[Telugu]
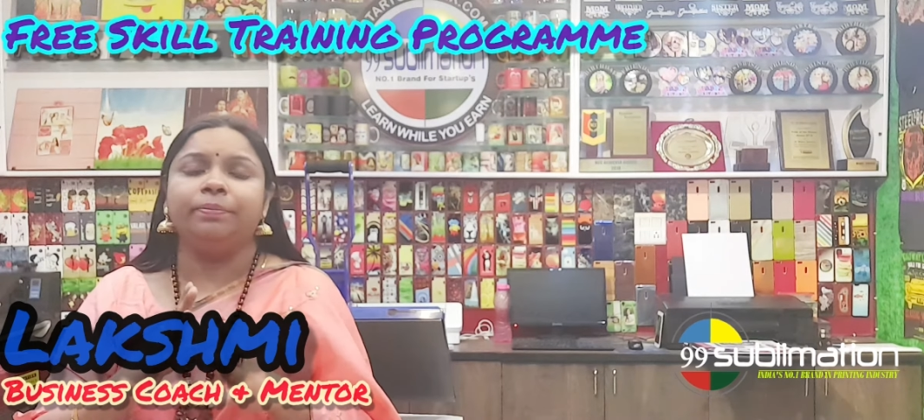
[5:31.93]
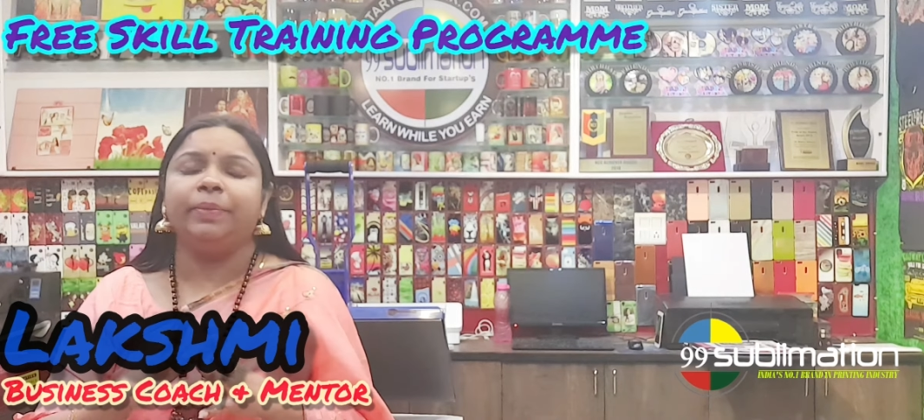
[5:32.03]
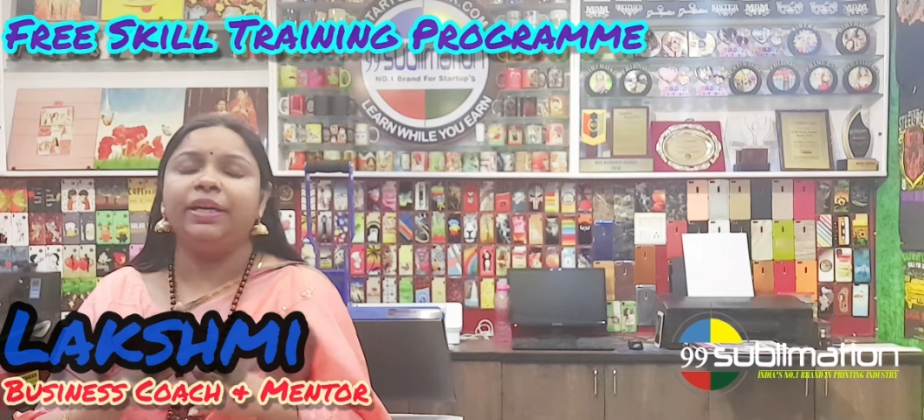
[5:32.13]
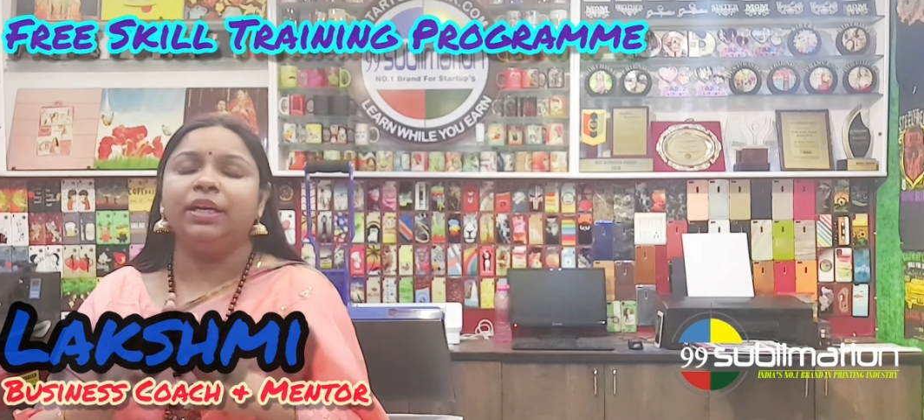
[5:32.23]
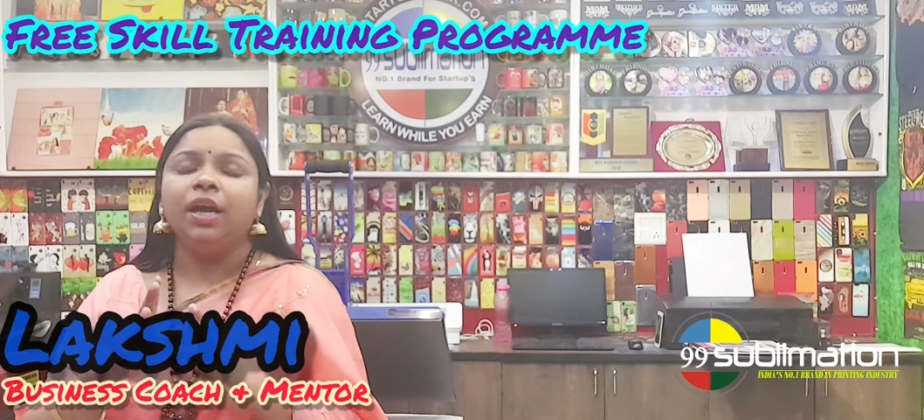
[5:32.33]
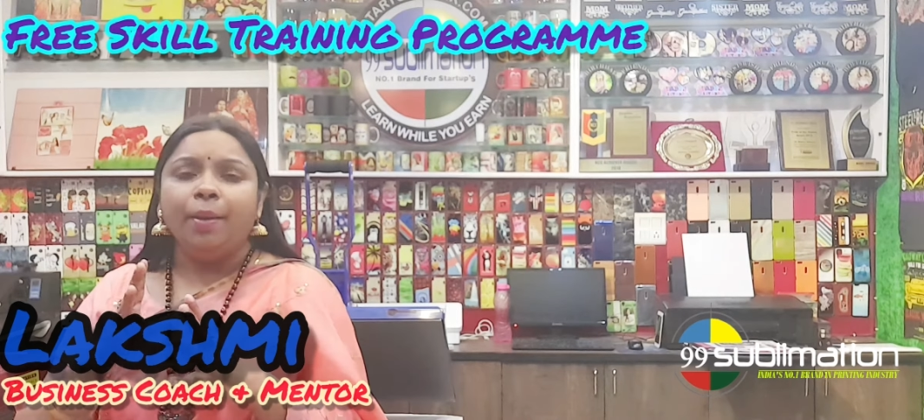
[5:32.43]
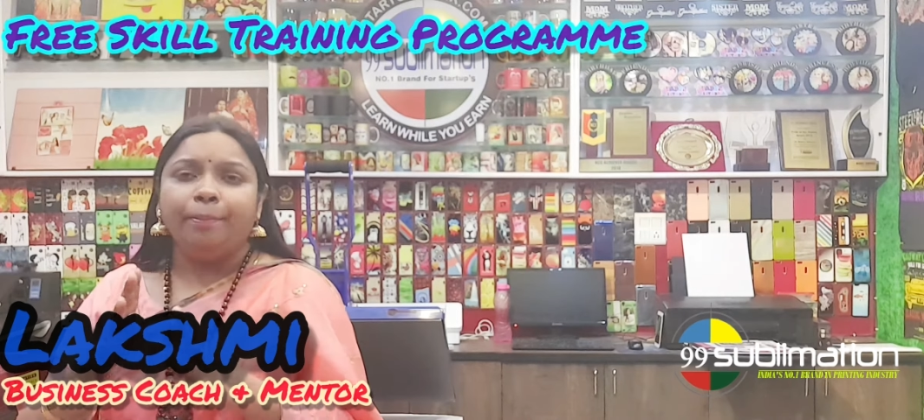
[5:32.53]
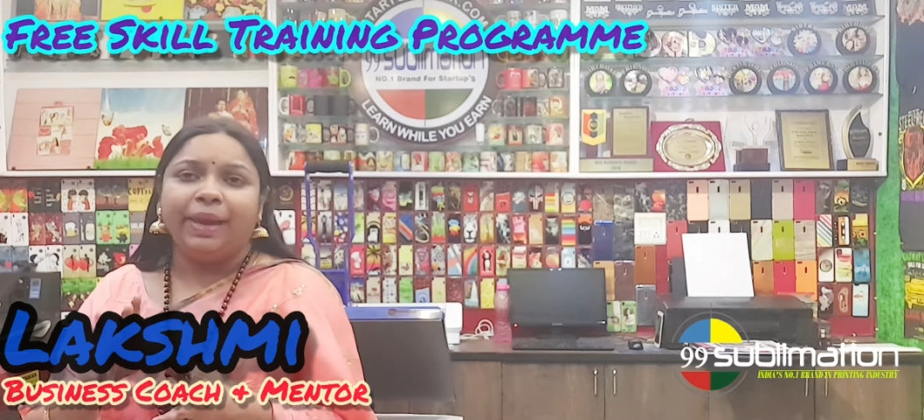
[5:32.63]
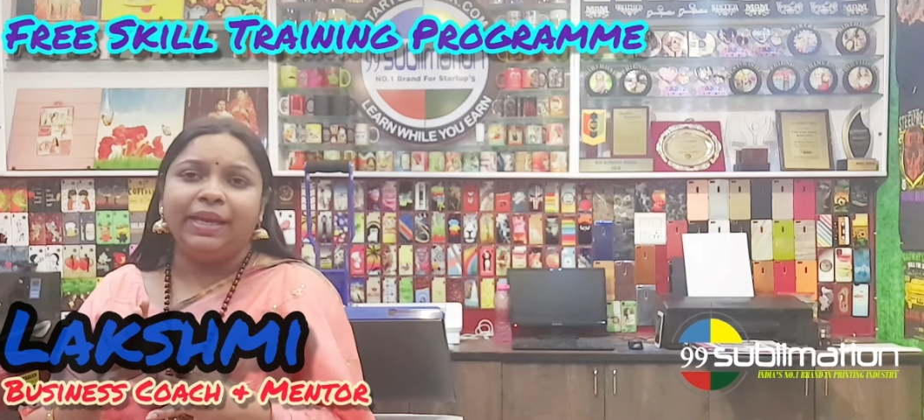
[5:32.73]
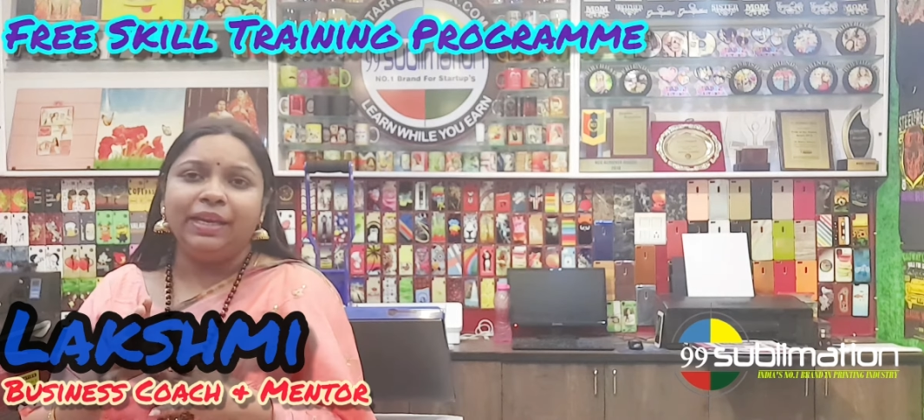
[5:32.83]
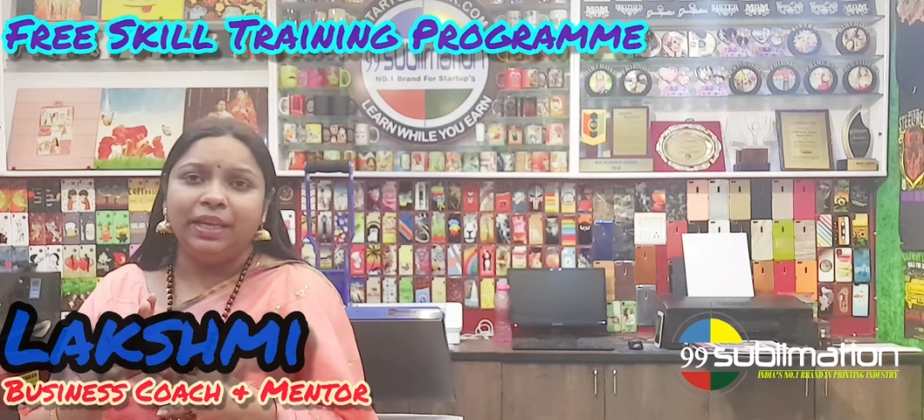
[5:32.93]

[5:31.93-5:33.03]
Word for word: బట్ మెయిన్లీ